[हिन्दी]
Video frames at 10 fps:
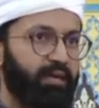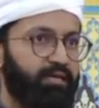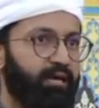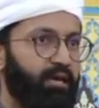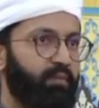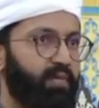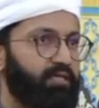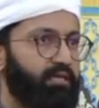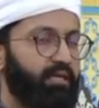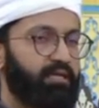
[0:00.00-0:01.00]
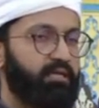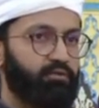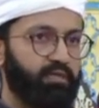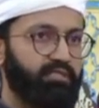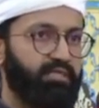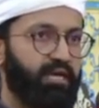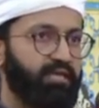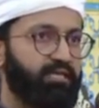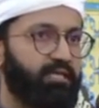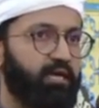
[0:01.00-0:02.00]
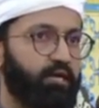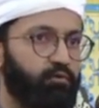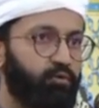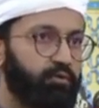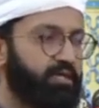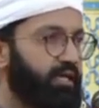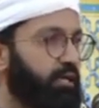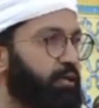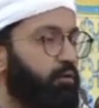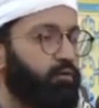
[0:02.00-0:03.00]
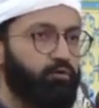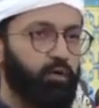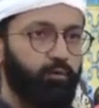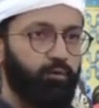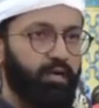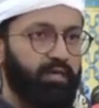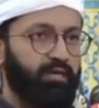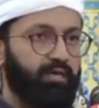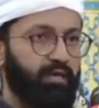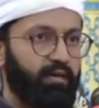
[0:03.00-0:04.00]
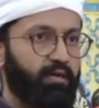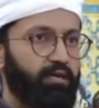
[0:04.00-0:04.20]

यहाँ पे जो इंसानियत के हकूक़ थे उनको पूरा किया